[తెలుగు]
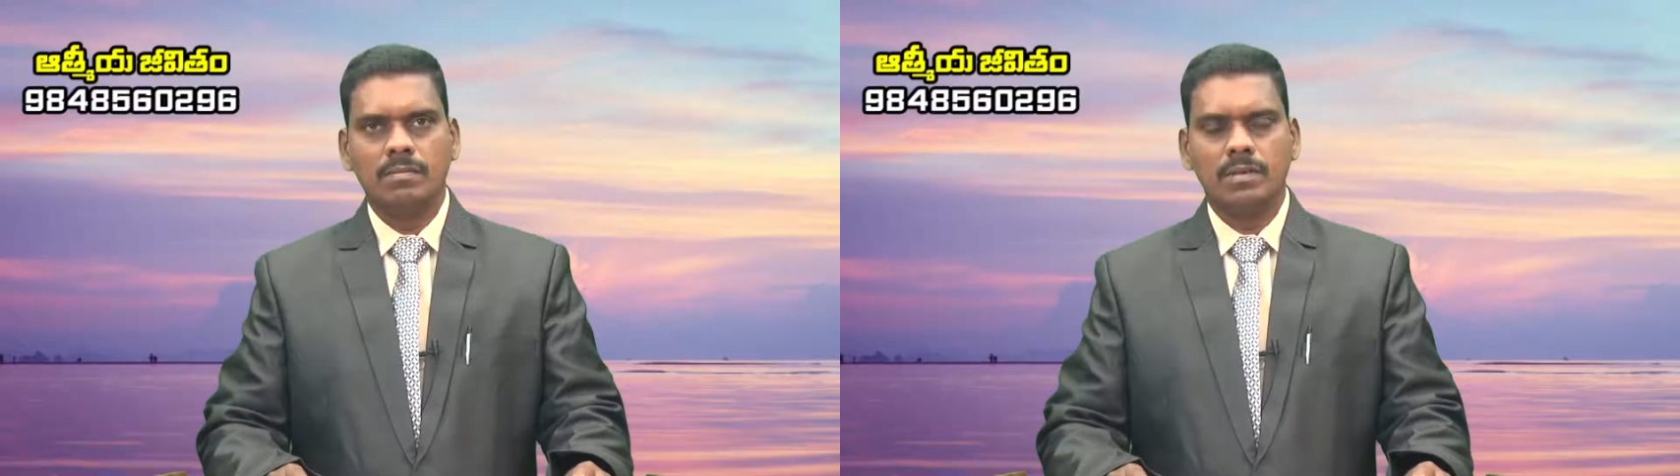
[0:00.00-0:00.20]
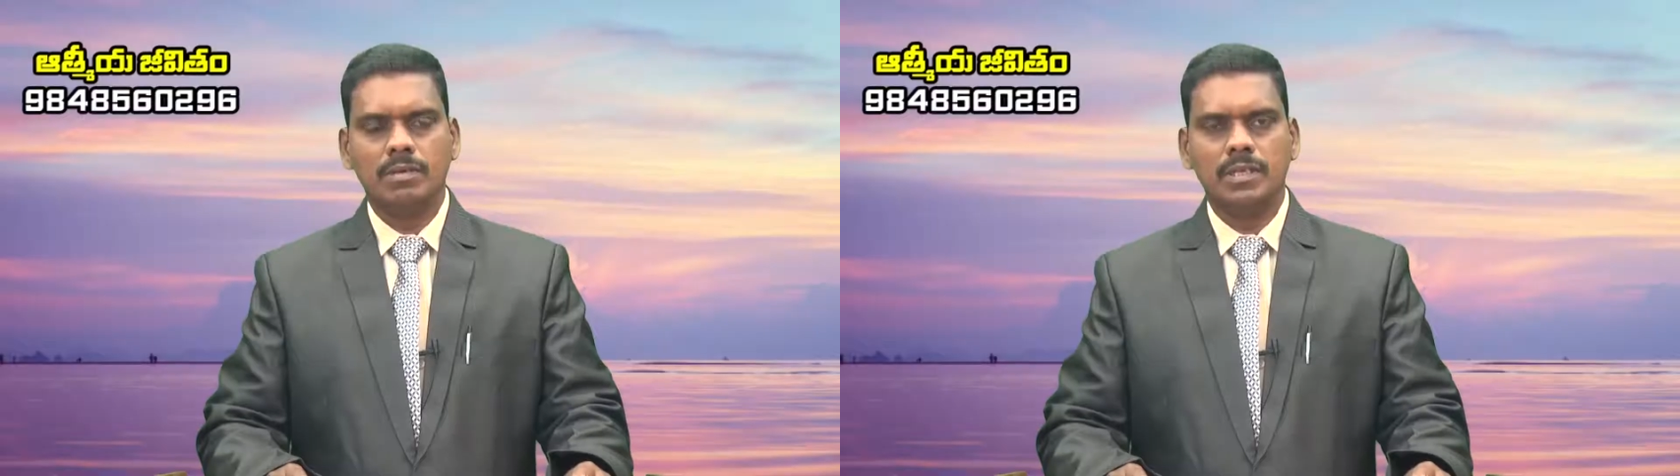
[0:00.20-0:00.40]

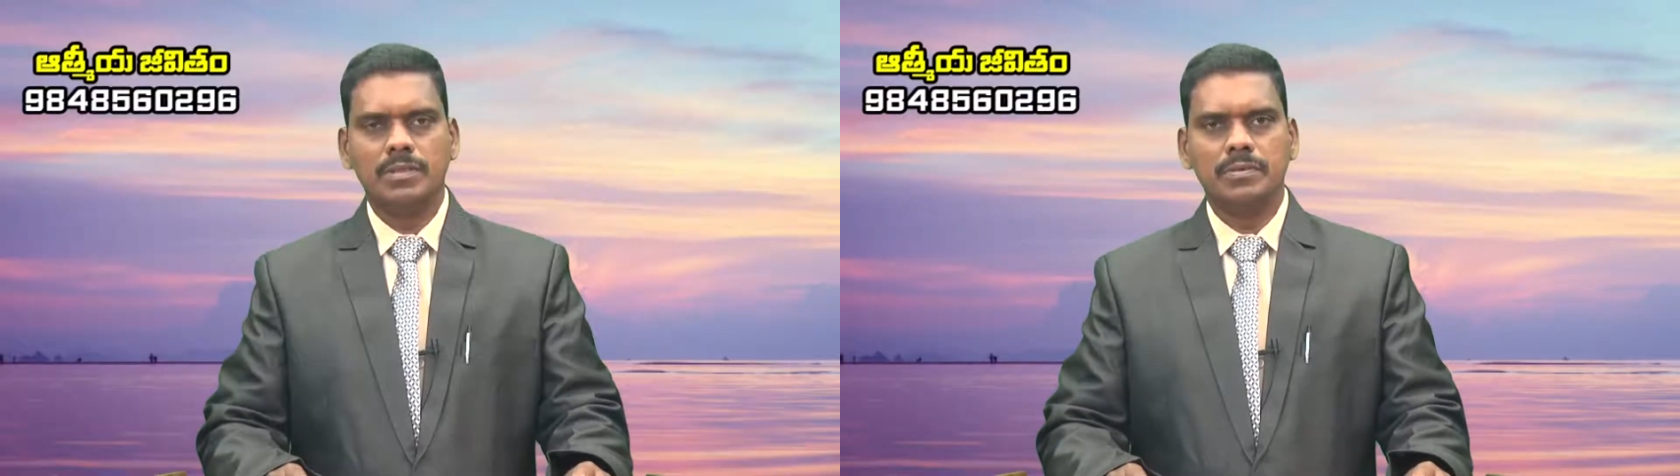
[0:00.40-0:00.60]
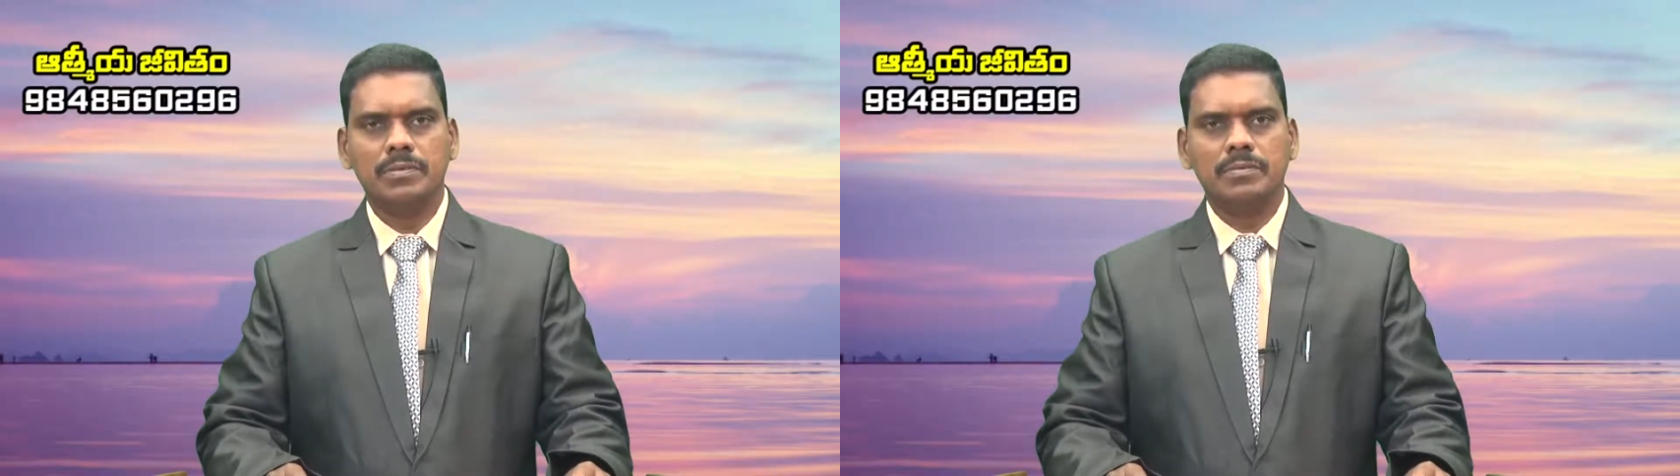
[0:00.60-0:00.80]

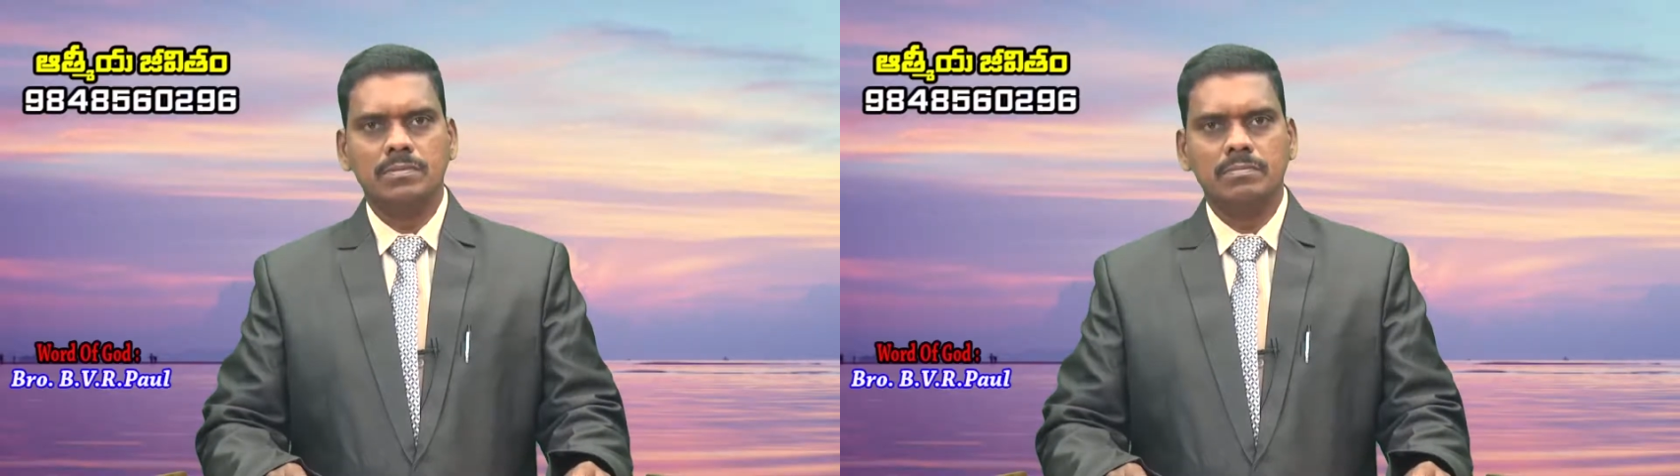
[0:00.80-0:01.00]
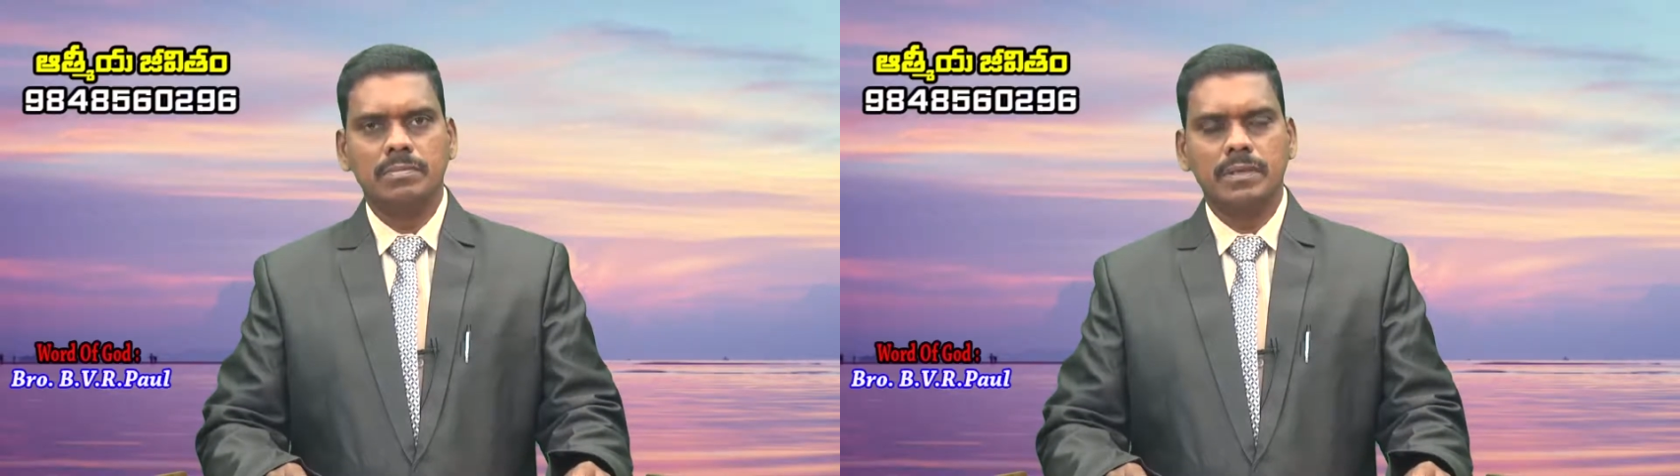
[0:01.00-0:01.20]
ప్రభునందు
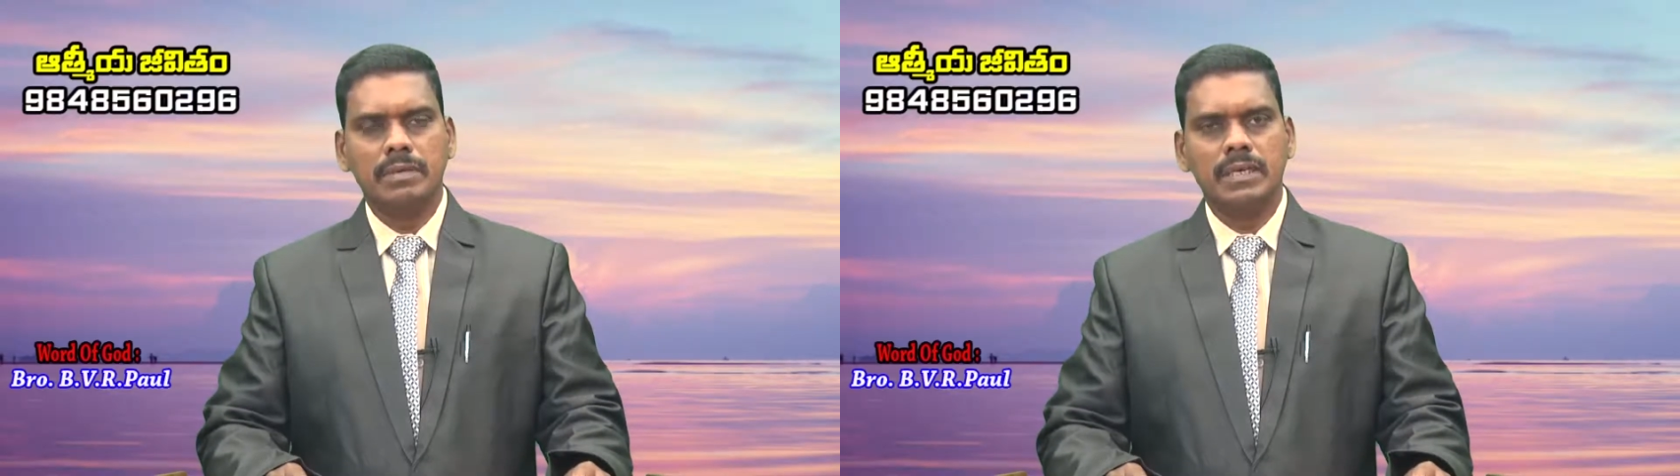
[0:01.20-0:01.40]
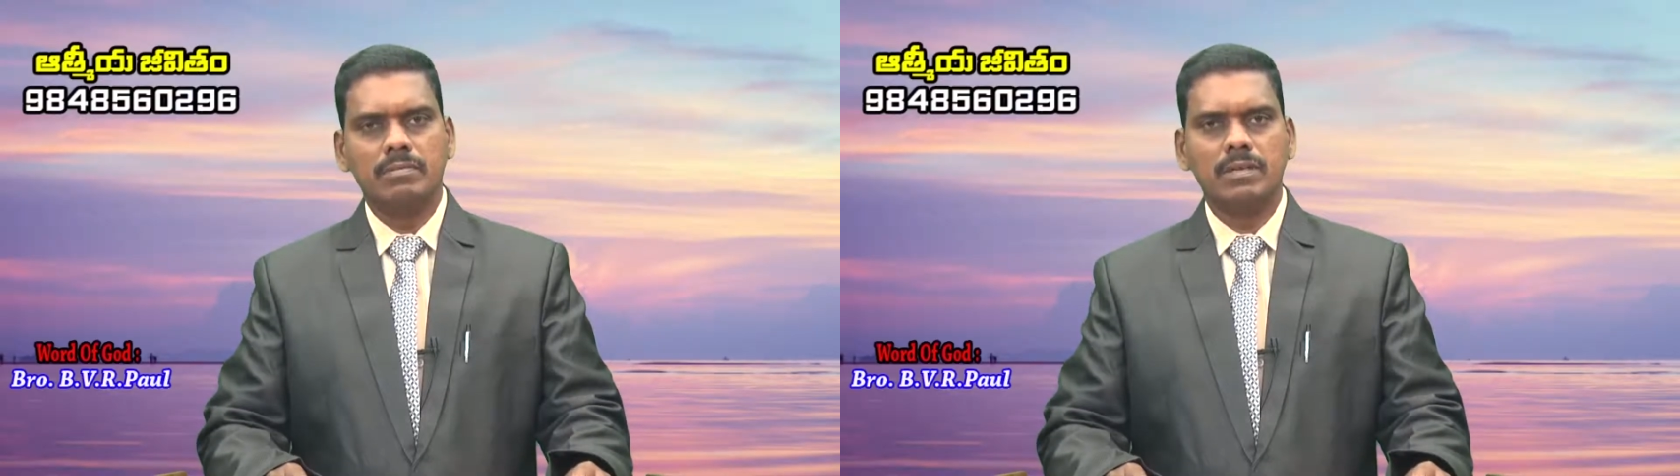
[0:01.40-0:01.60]

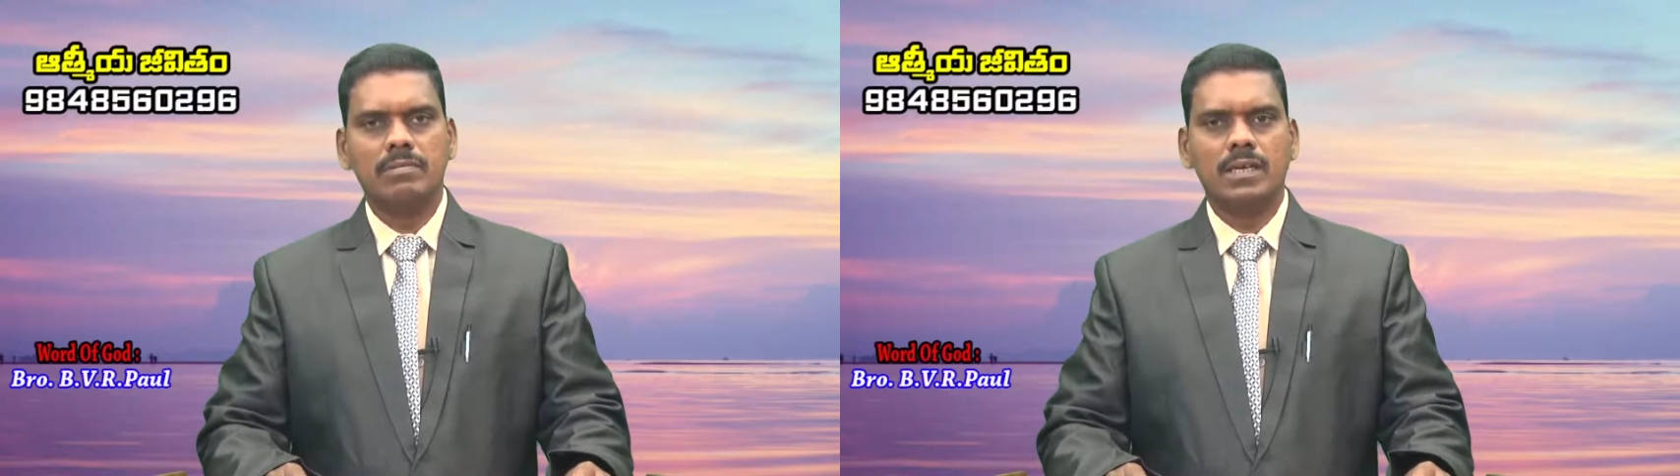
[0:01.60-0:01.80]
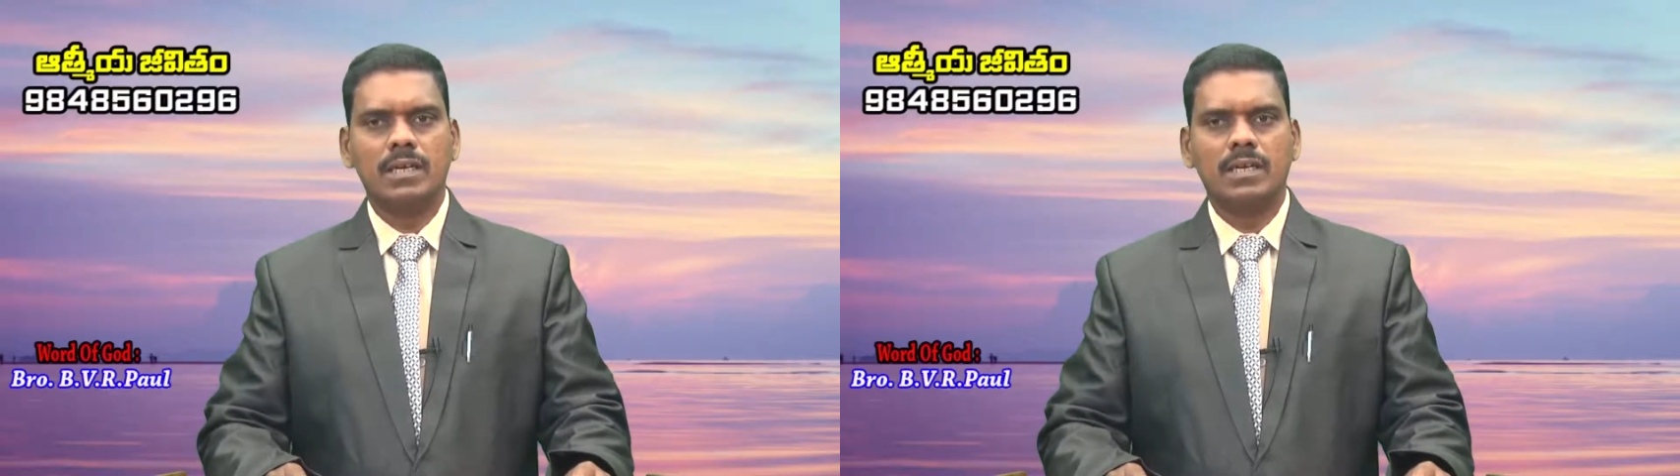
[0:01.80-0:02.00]
ప్రియమైనటువంటి
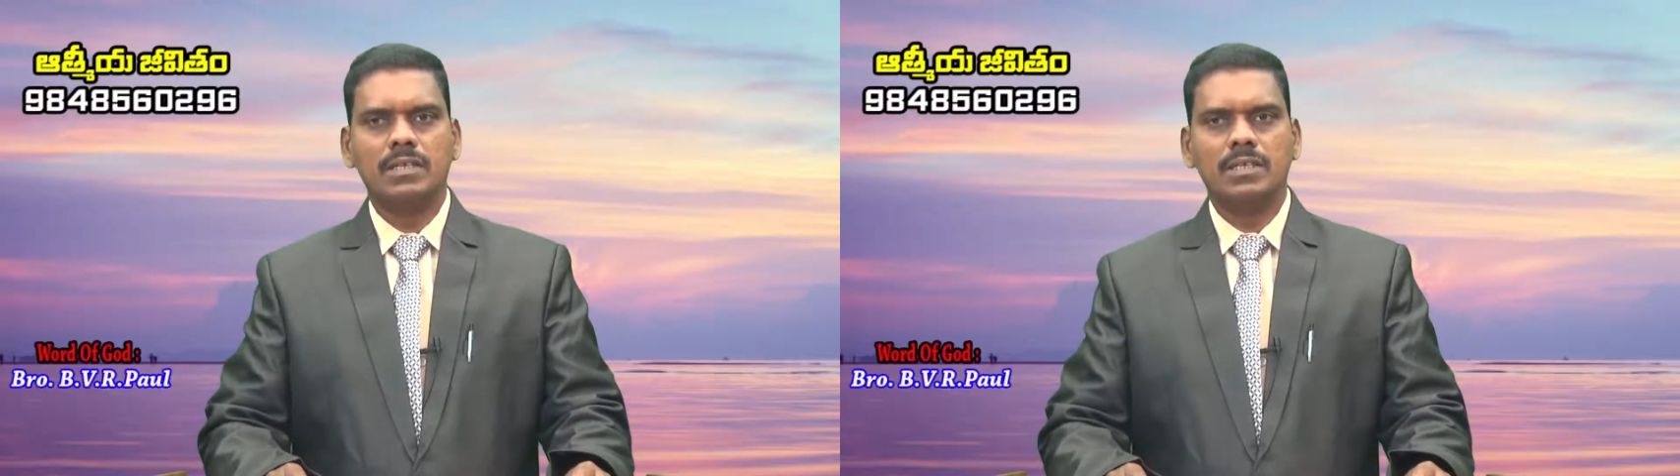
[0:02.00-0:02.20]
వారిలారా